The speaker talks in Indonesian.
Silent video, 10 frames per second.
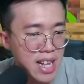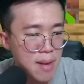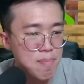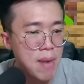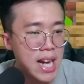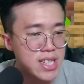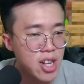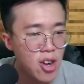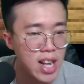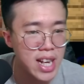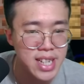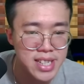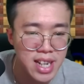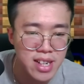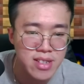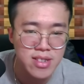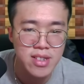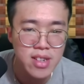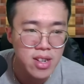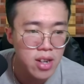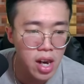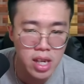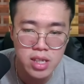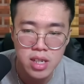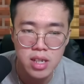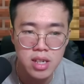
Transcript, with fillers: datang nih, Pak sekolah datang. Hei.